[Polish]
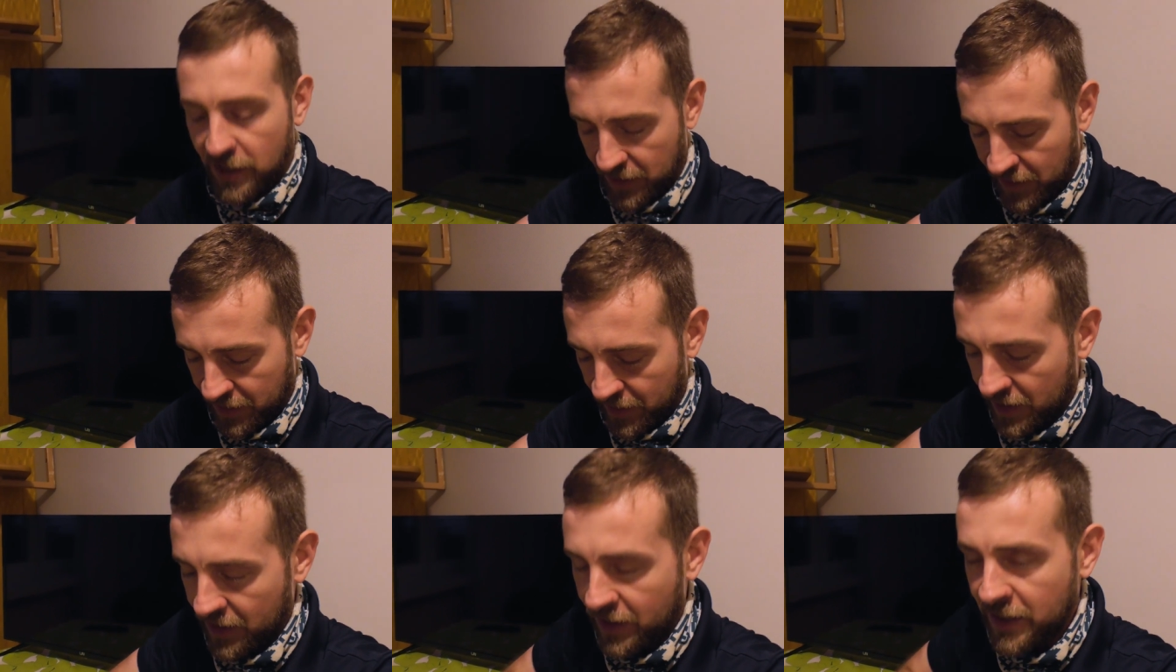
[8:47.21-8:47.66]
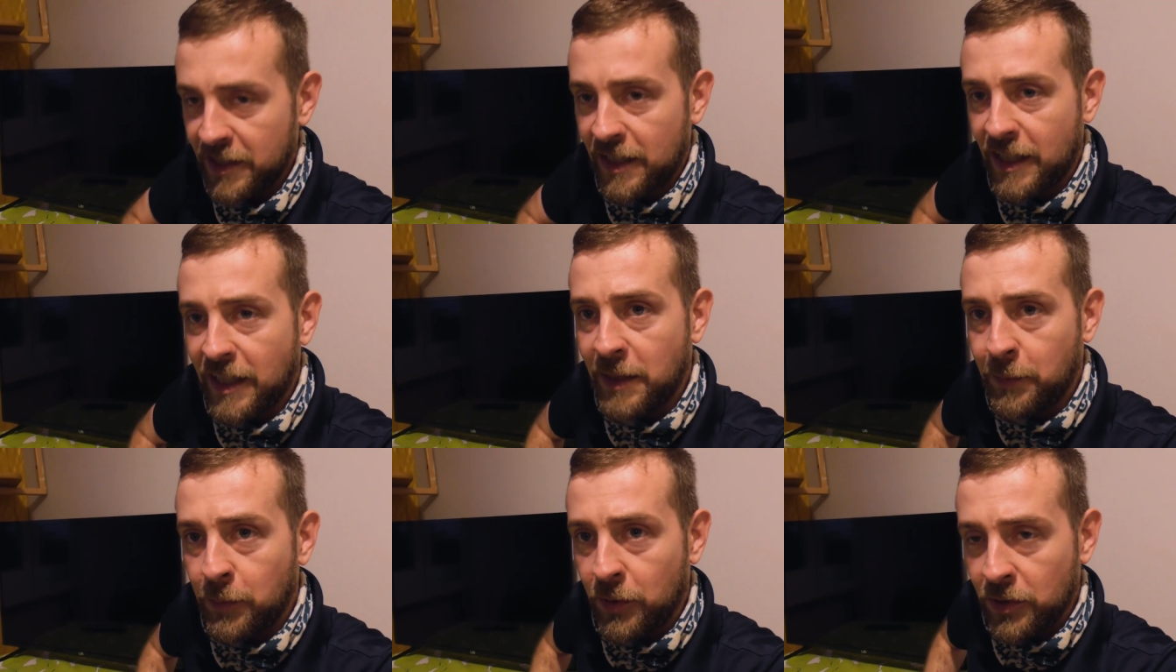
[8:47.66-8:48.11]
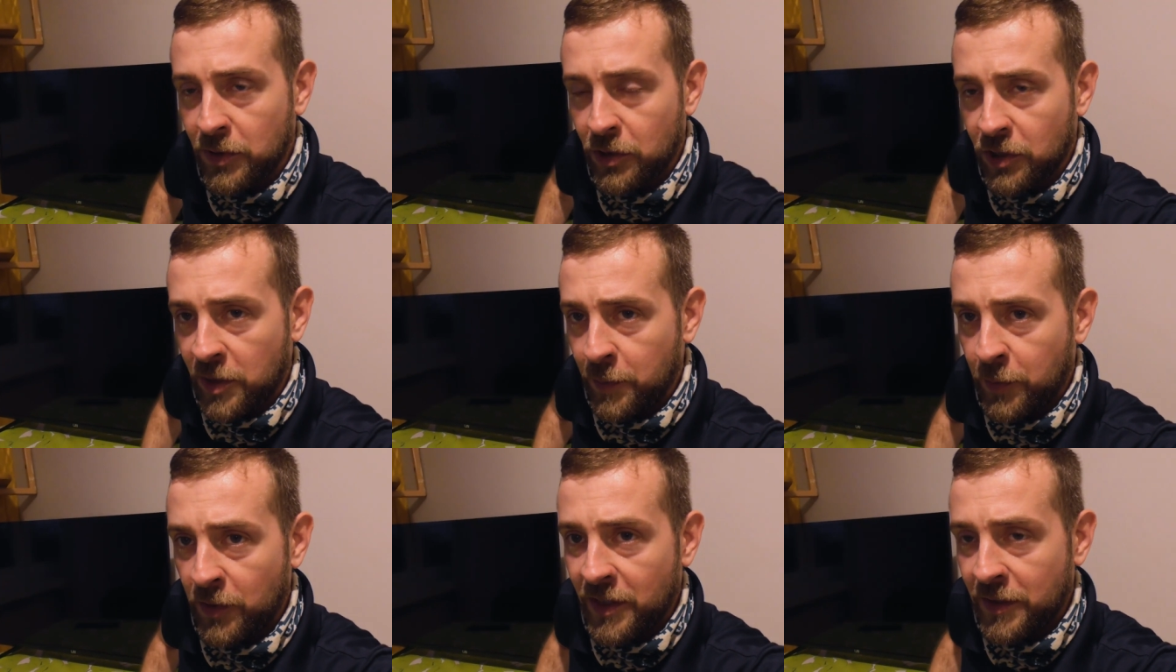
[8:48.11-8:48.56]
A tak generalnie po
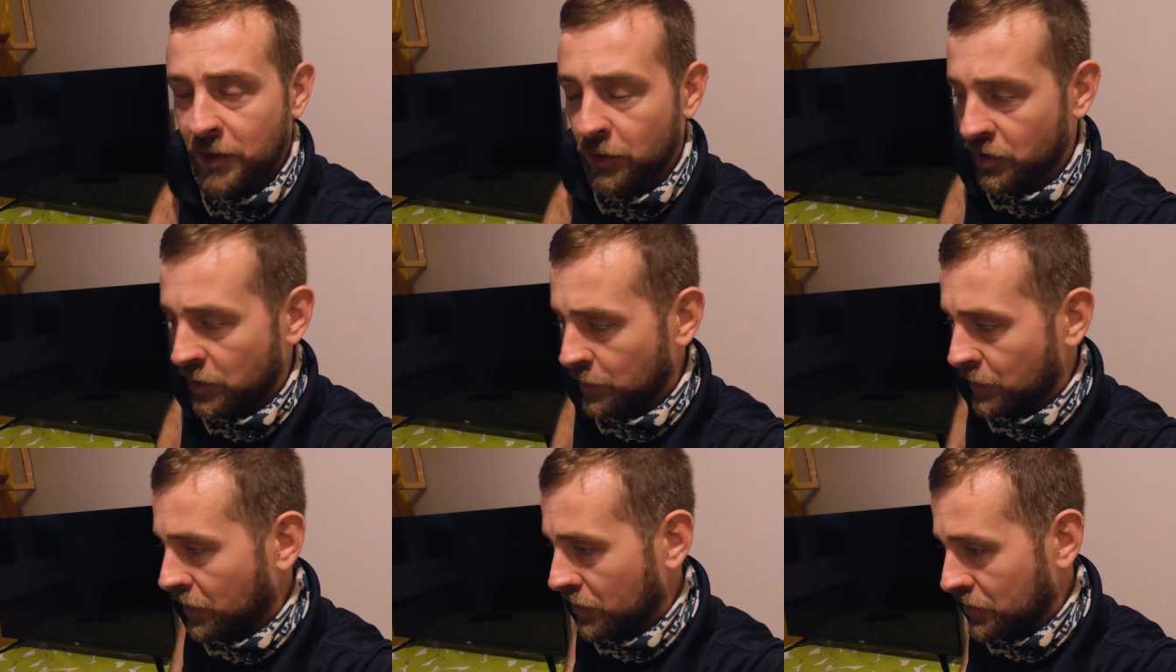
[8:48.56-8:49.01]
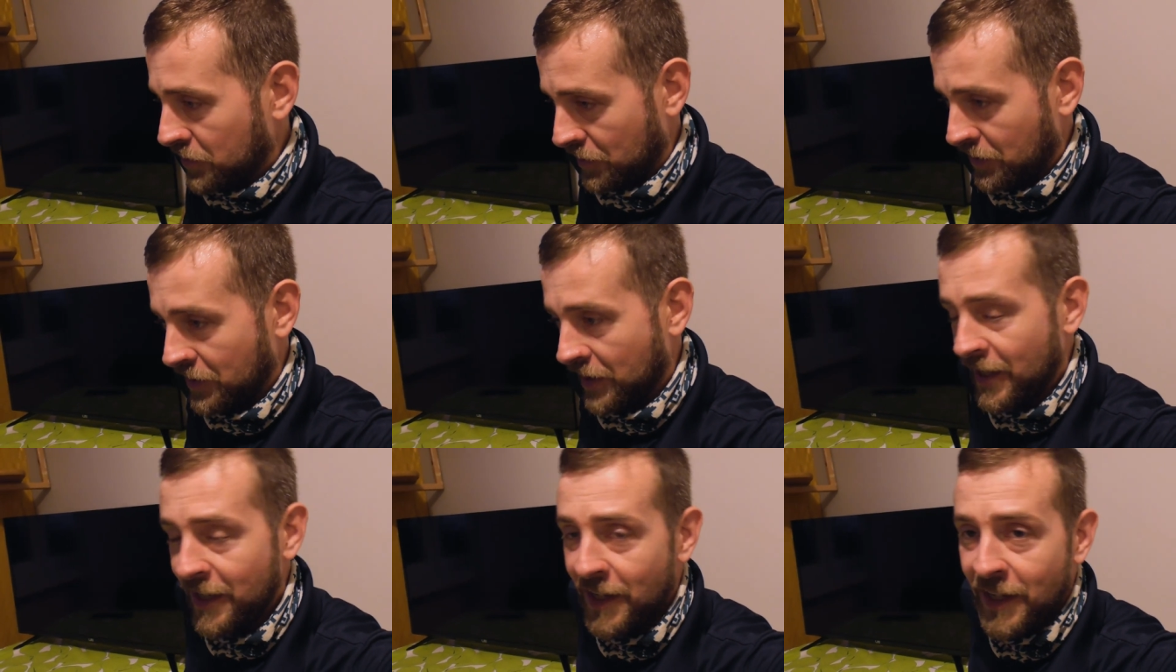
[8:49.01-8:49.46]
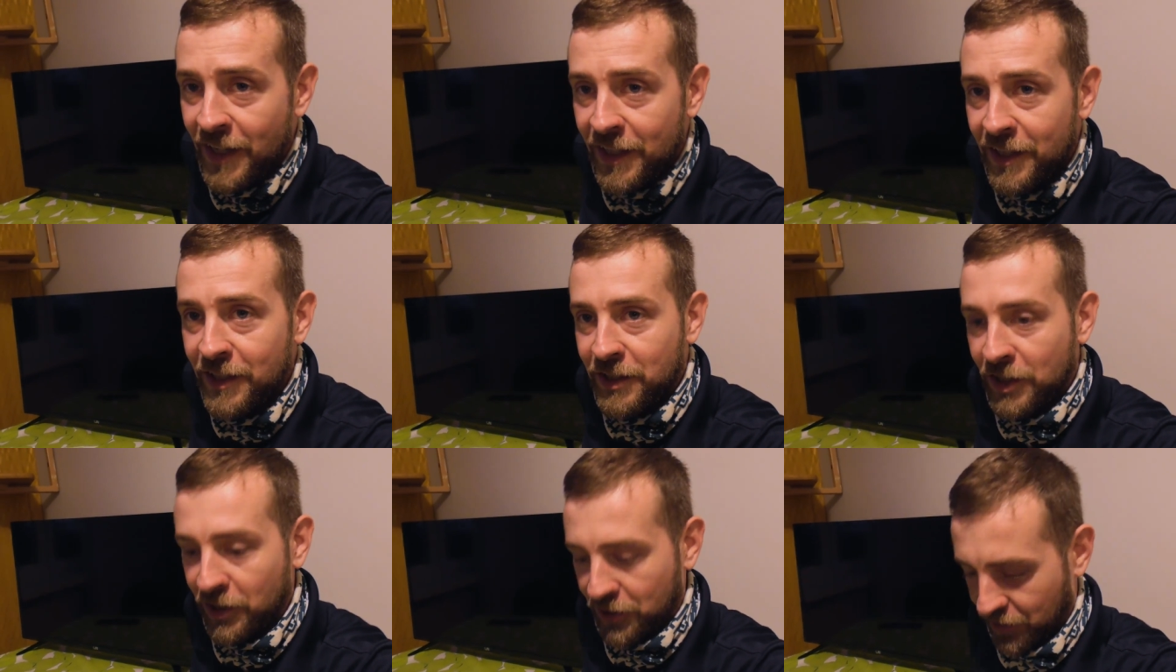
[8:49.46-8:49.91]
trochę ponad 8 godzin
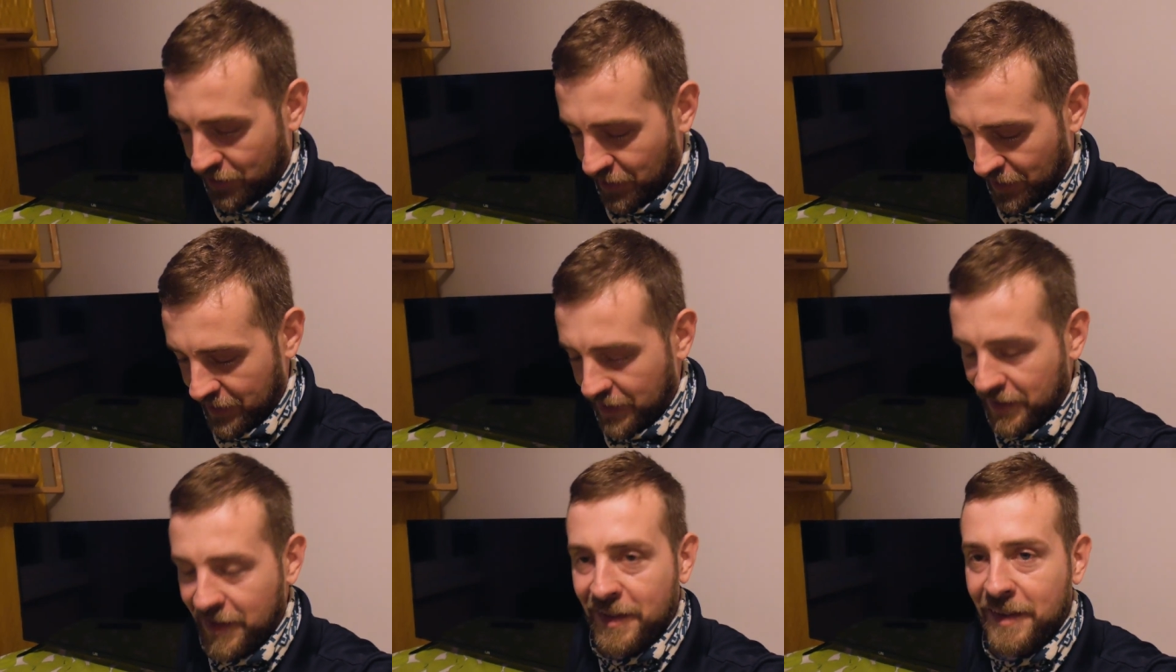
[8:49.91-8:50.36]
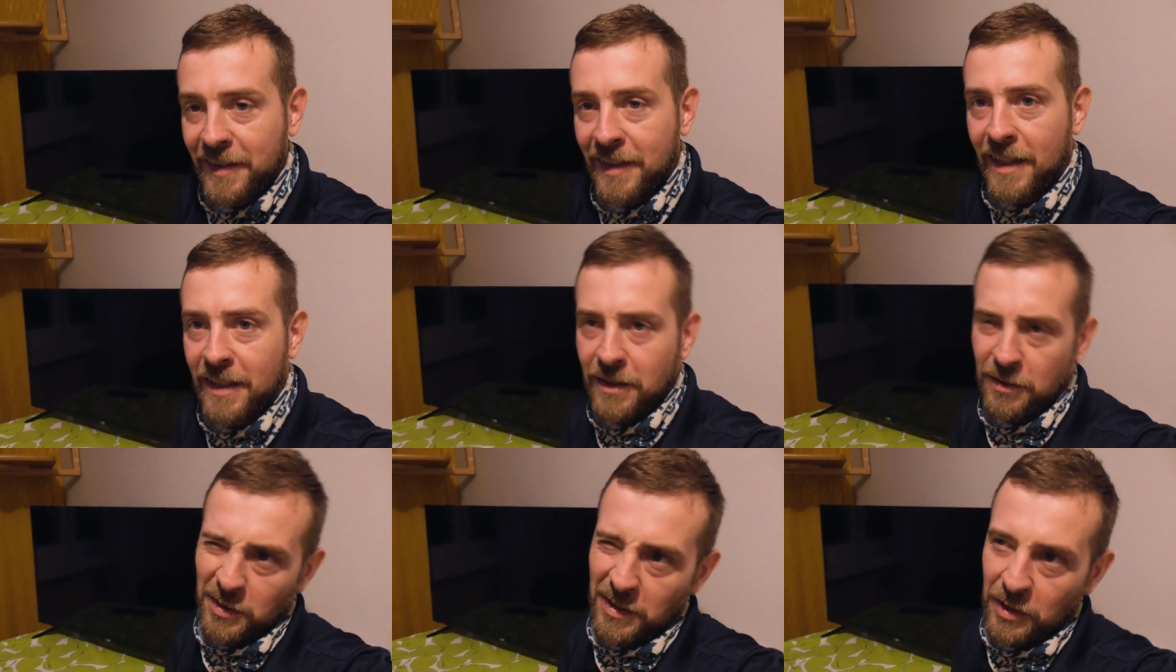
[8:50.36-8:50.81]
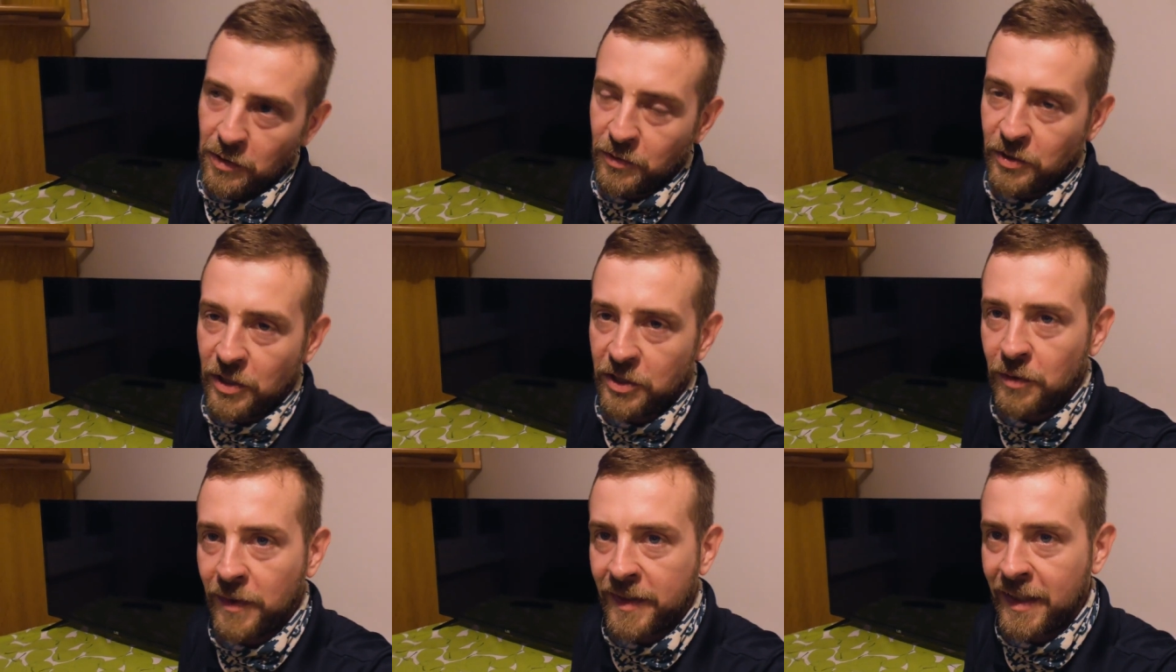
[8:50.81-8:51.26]
i też jest za no, 1
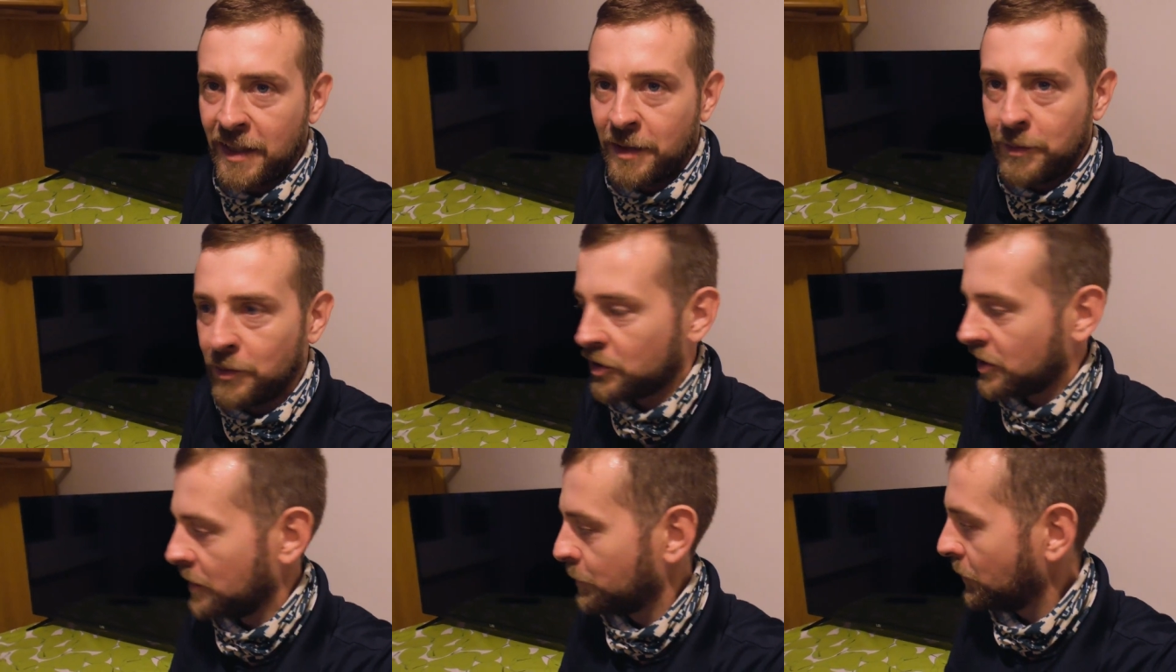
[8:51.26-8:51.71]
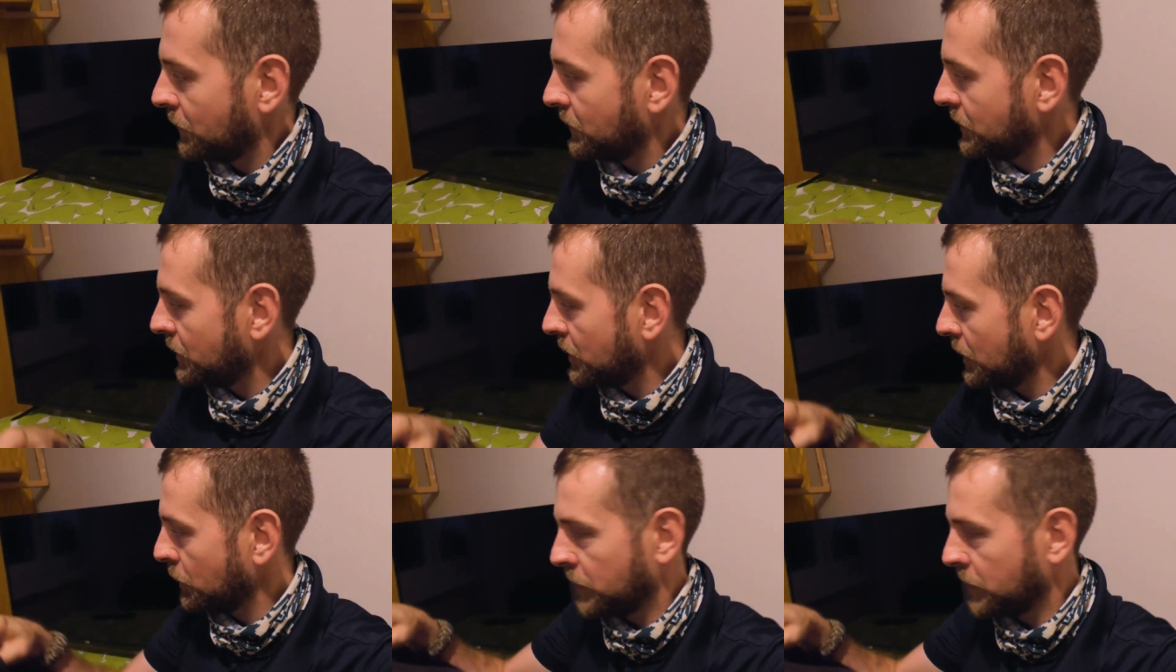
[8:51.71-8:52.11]
trzecią ceny można powiedzieć.